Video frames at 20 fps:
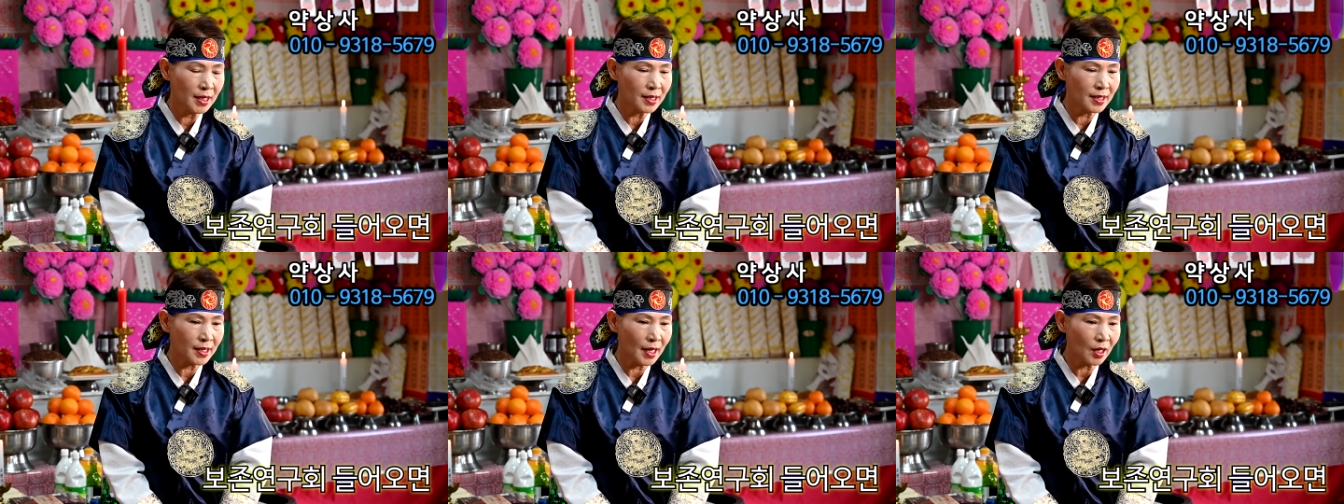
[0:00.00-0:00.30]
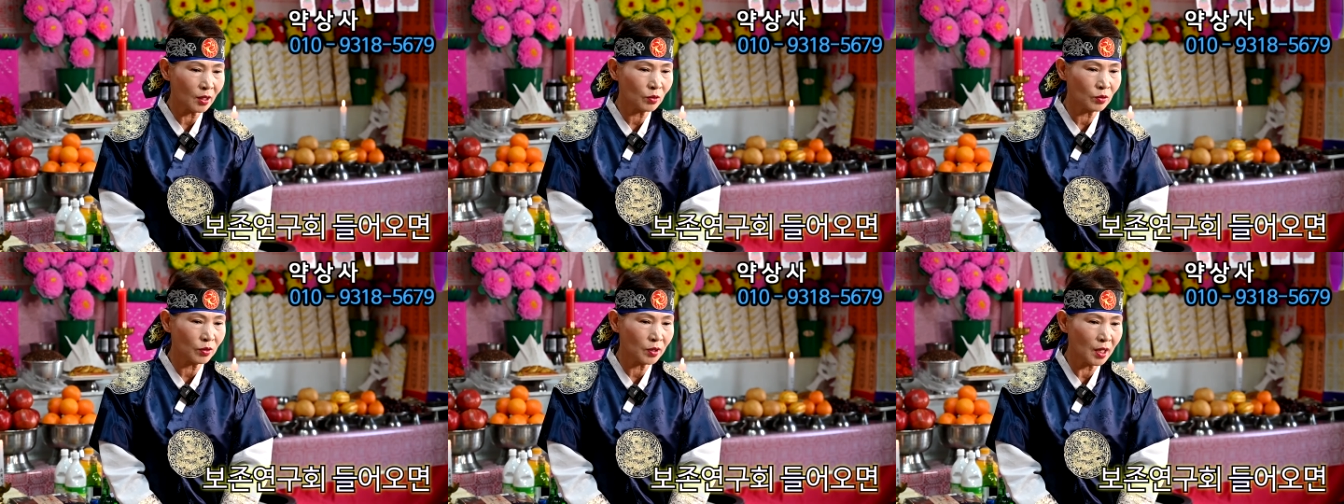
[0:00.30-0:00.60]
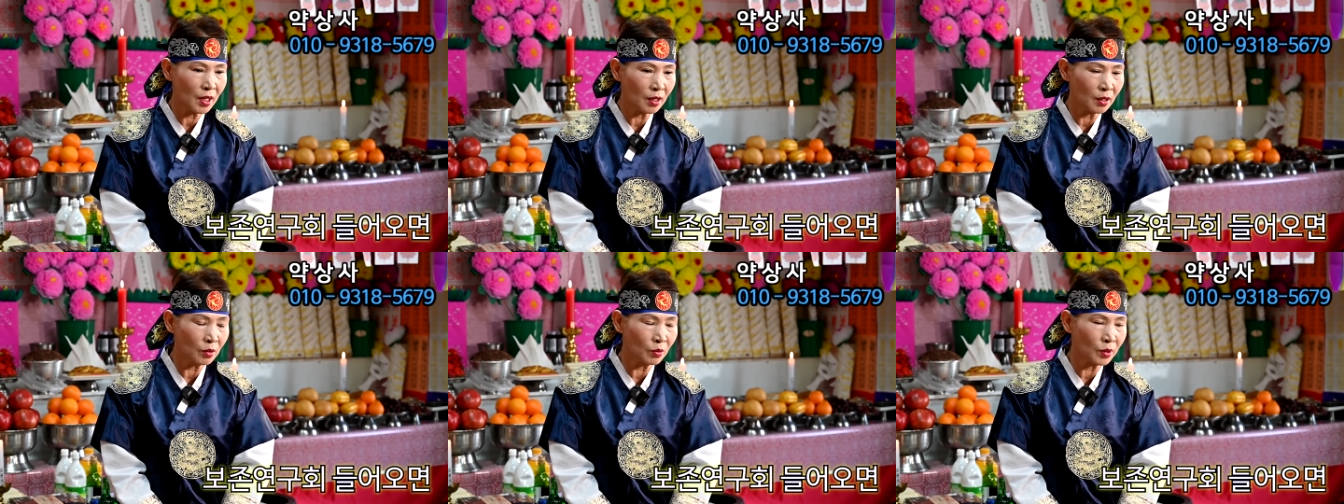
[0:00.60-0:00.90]

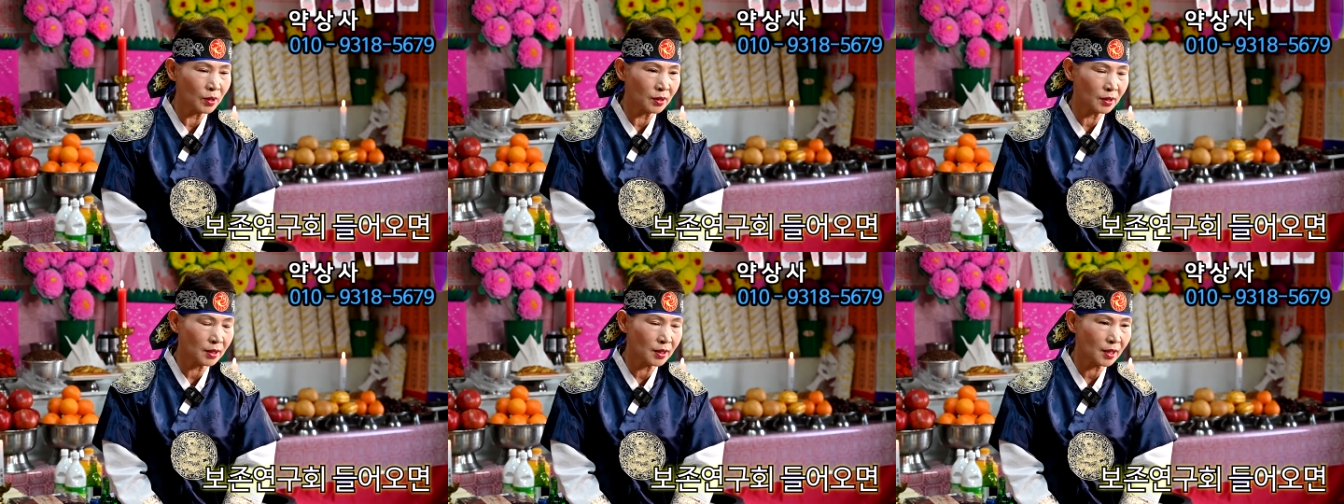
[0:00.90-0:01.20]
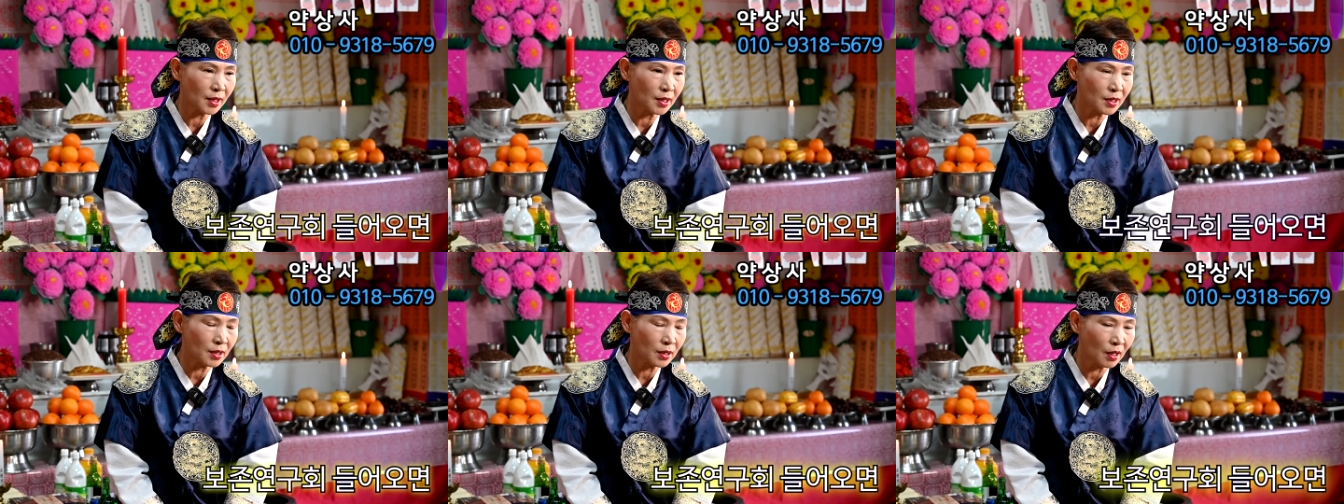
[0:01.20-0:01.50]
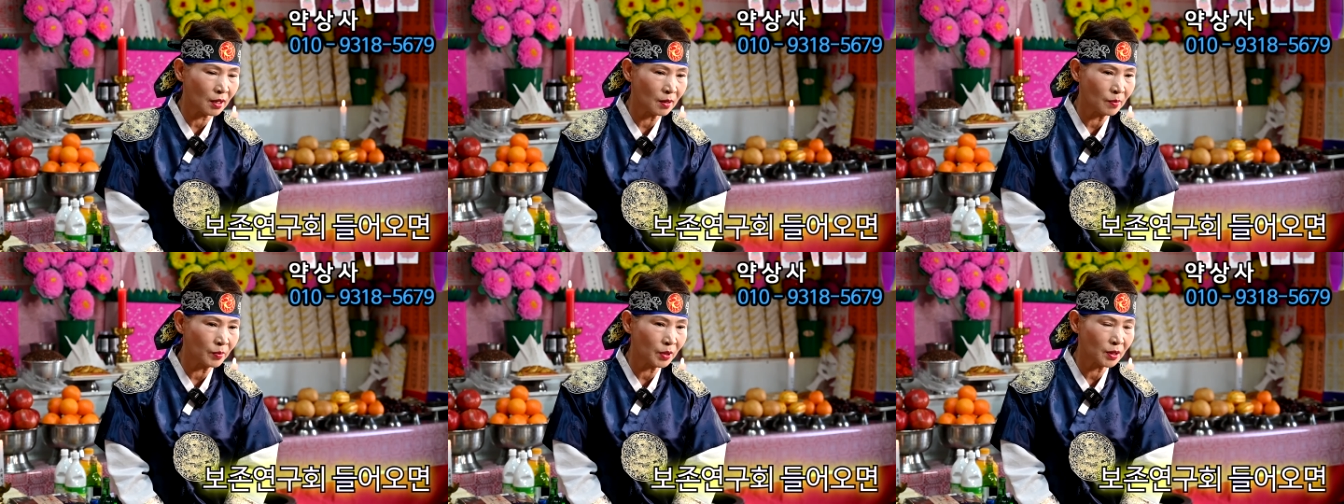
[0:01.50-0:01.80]
짝도의 의원, 그렇게 그러니까
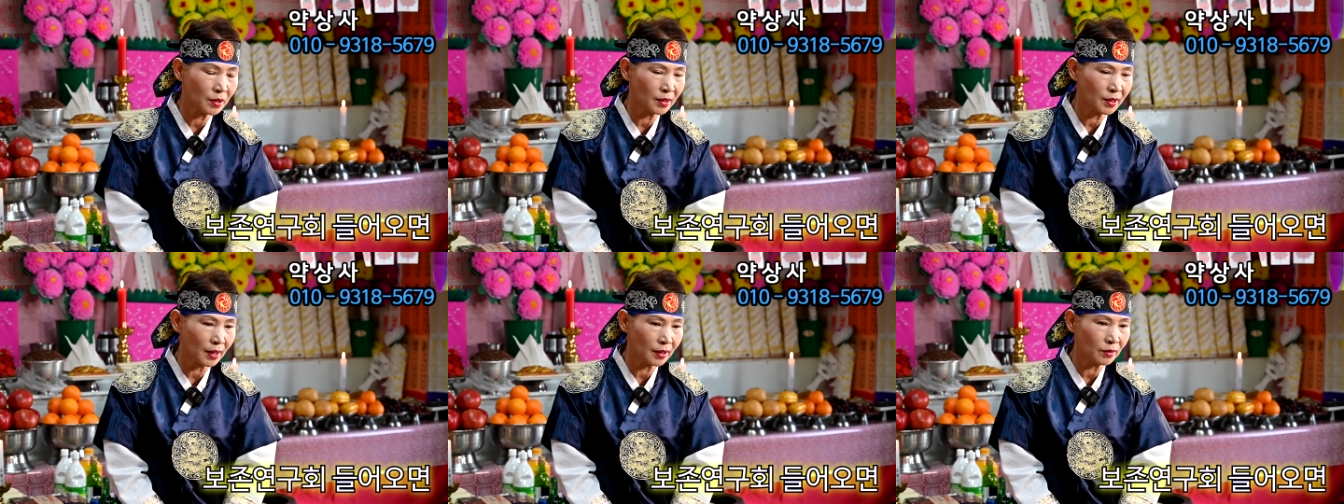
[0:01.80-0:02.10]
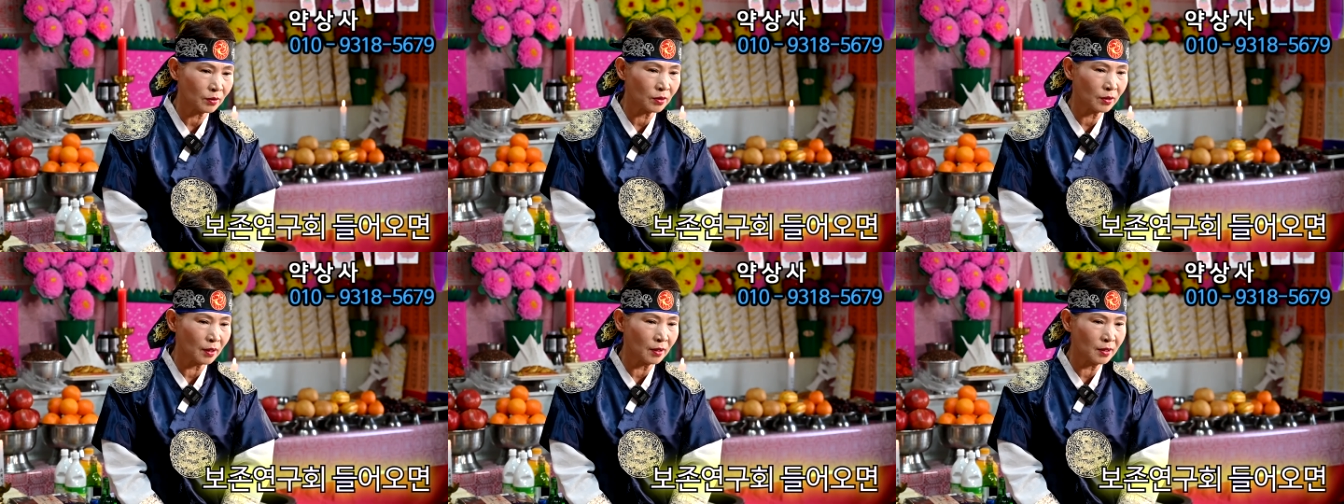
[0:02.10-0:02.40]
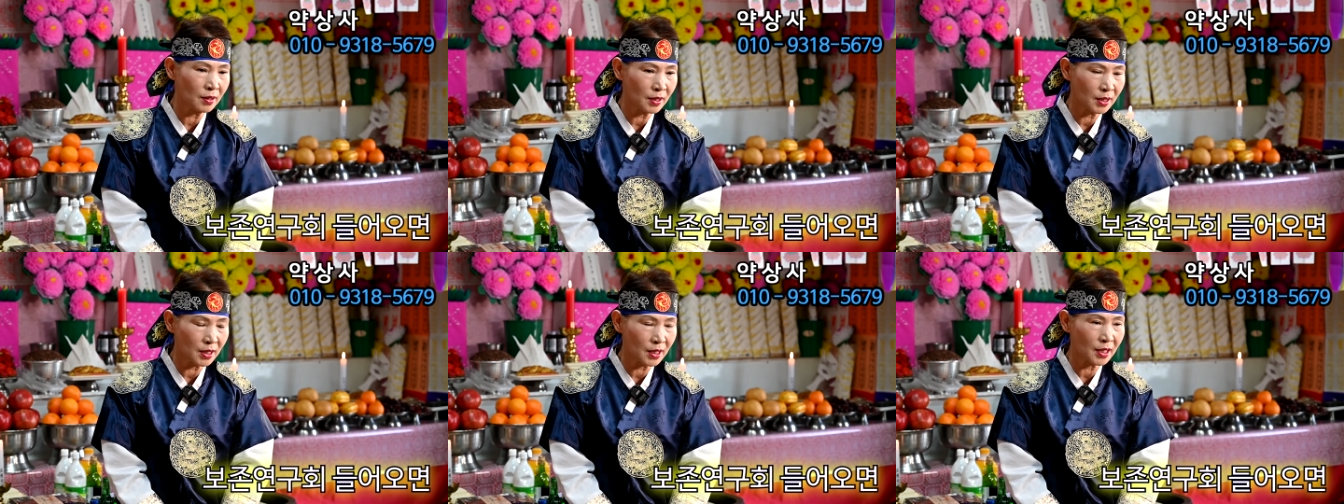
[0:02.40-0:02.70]
처음부터 짝도는
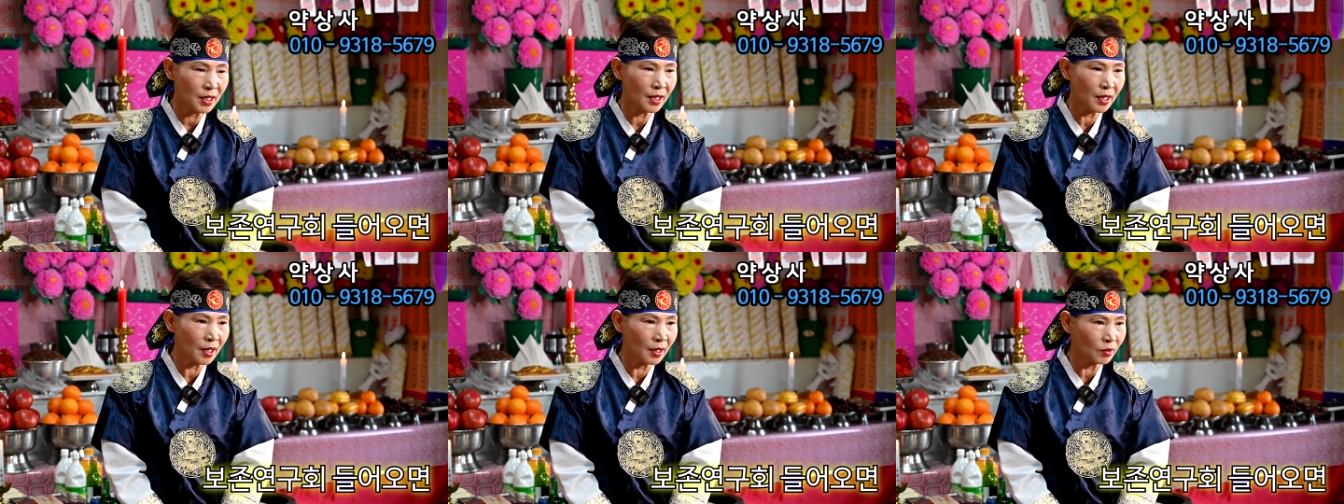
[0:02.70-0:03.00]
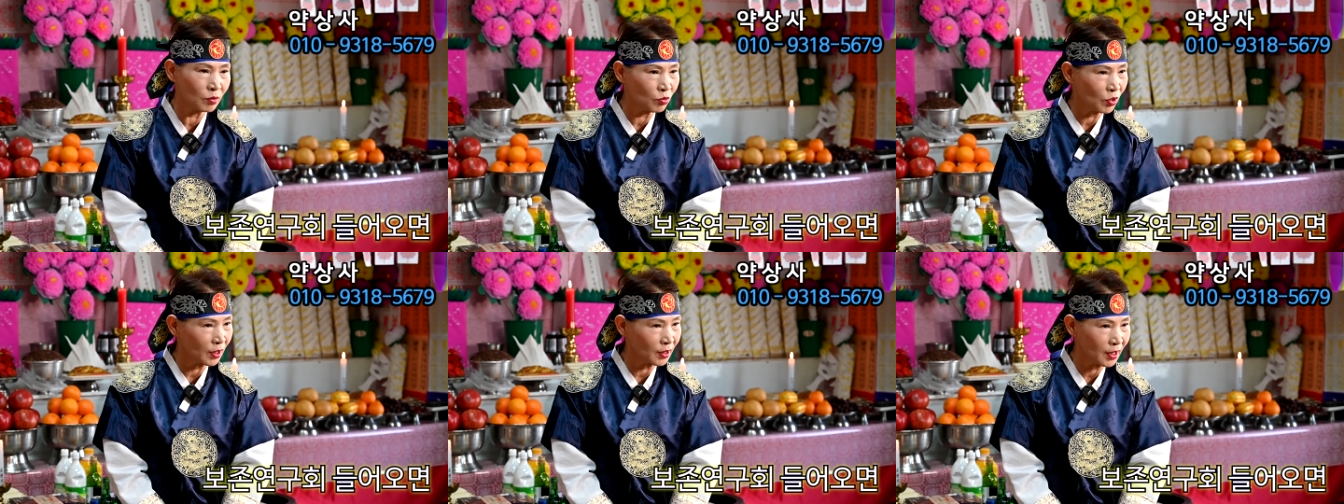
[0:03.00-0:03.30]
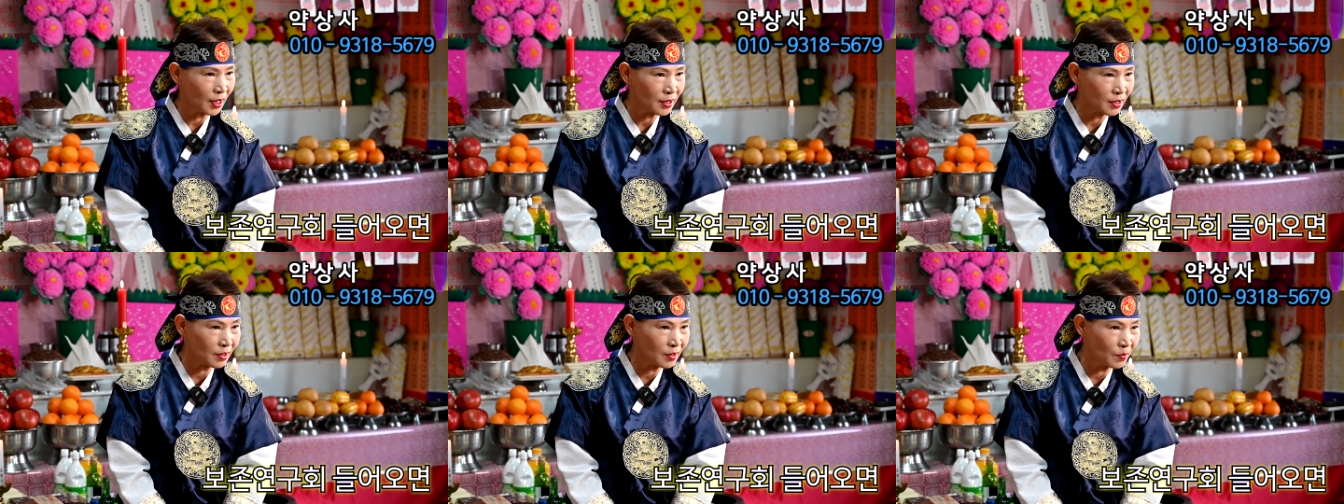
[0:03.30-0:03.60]
어느 시대에 누가
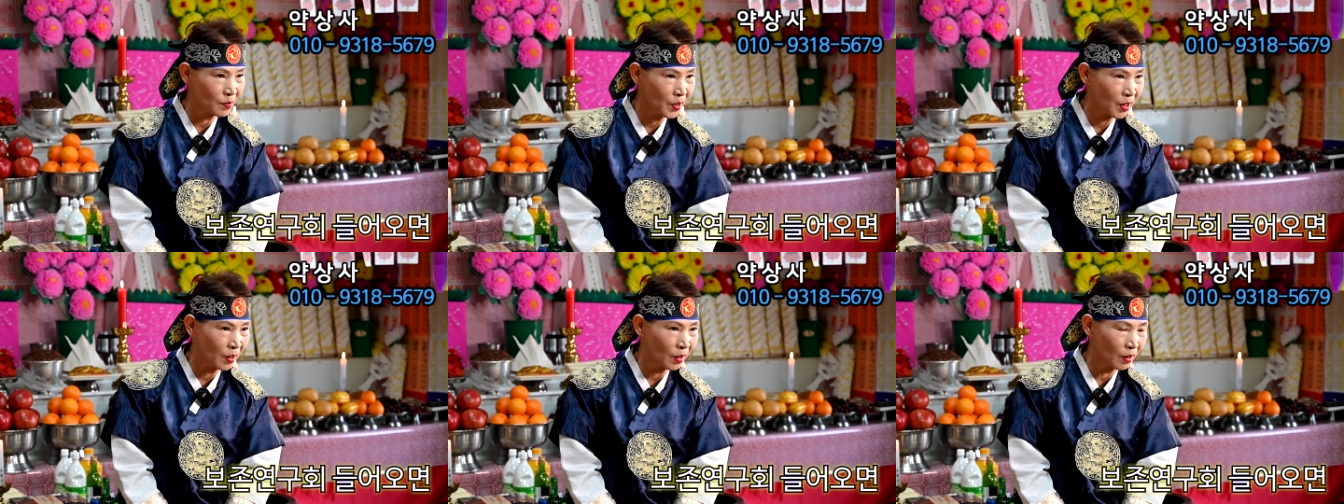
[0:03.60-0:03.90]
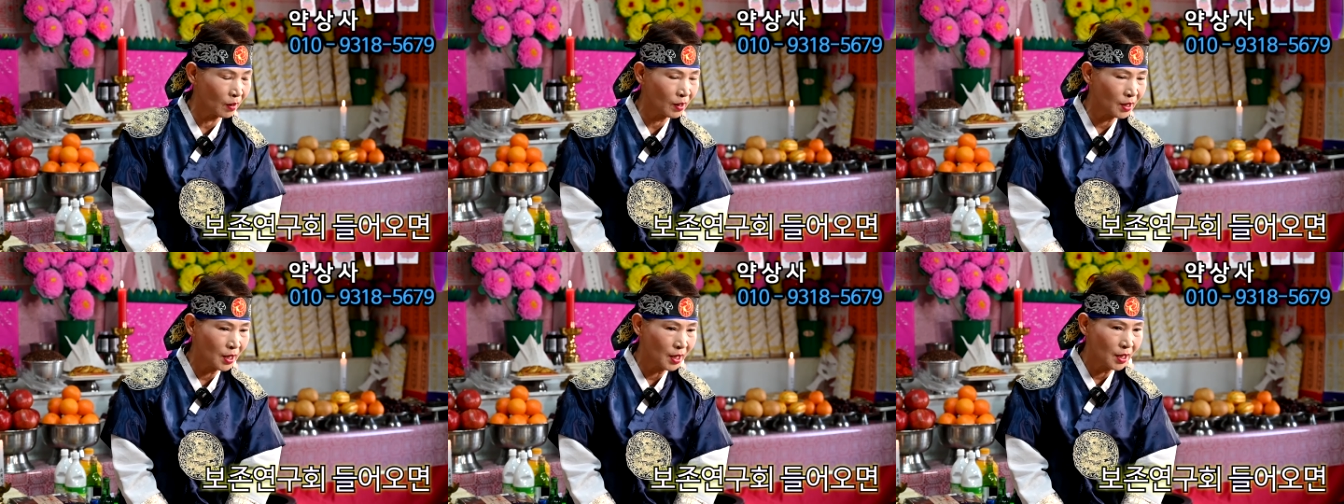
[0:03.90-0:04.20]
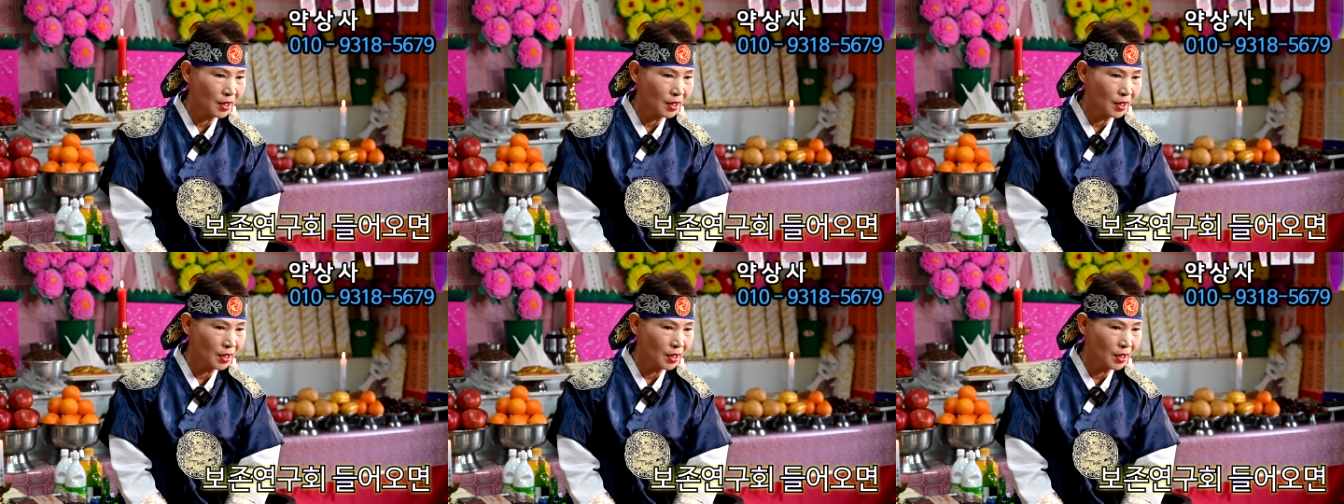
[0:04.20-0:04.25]
탔으며